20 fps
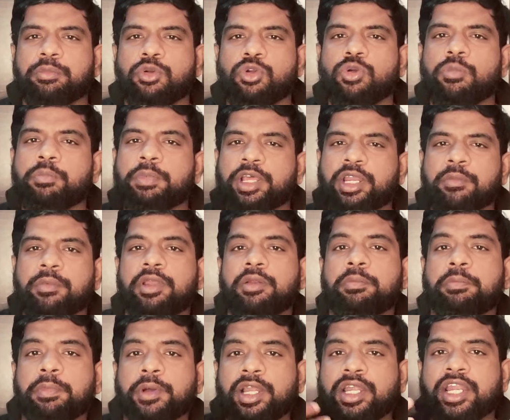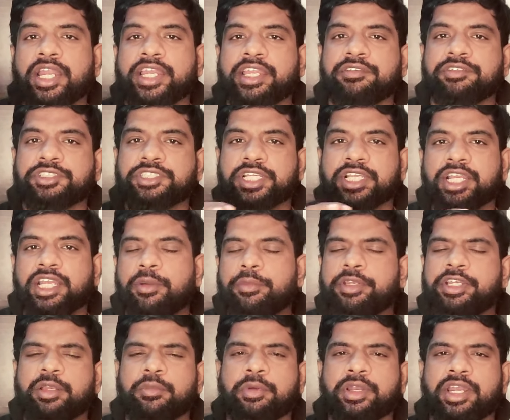தான் போகும் பரபரப்பா நிறைய விஷயங்கள்
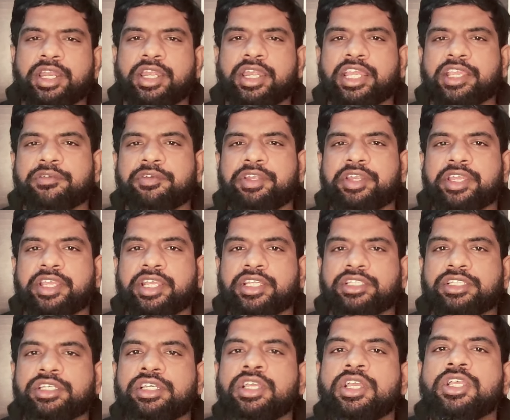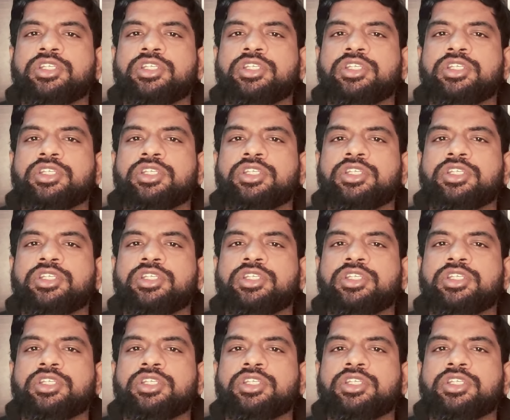அப்படின்ற மாதிரிலாம் நடக்கவே நடக்காது